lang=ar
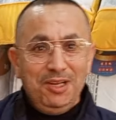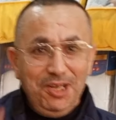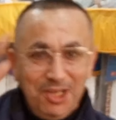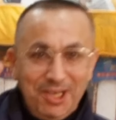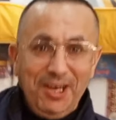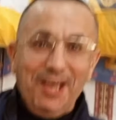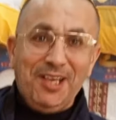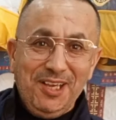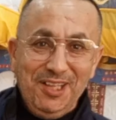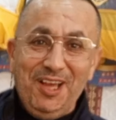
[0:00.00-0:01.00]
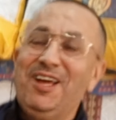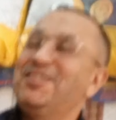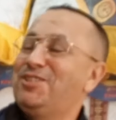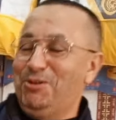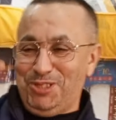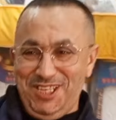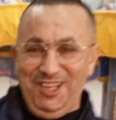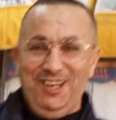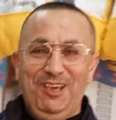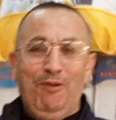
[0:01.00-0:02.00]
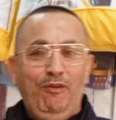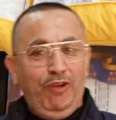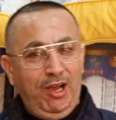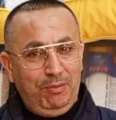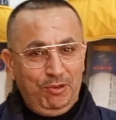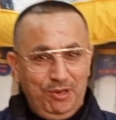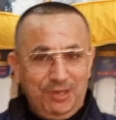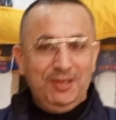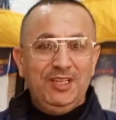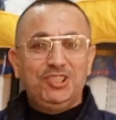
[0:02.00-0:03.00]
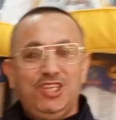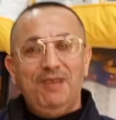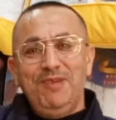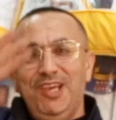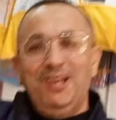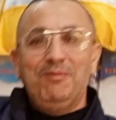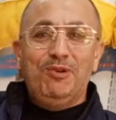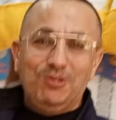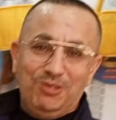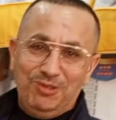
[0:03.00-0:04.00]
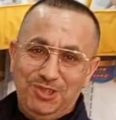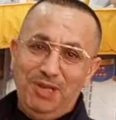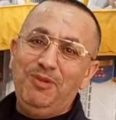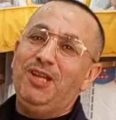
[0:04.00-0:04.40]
اللي كان اه والتوصيل كنت غنساه التوصيل مزال آه،